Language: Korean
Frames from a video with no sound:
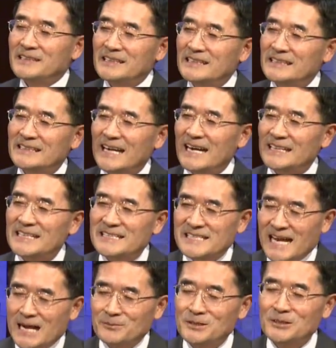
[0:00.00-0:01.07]
인간이
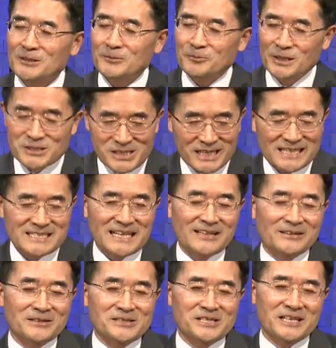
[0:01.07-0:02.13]
잠을 몇 시간
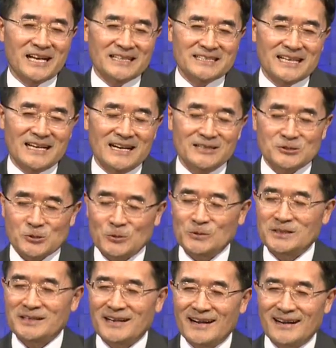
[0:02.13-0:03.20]
자는 것이 가장
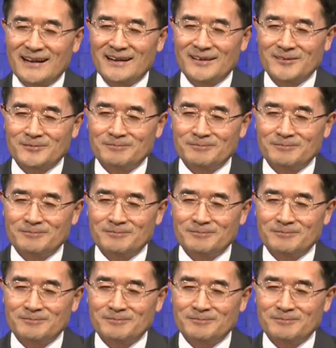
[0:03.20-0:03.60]
좋을까?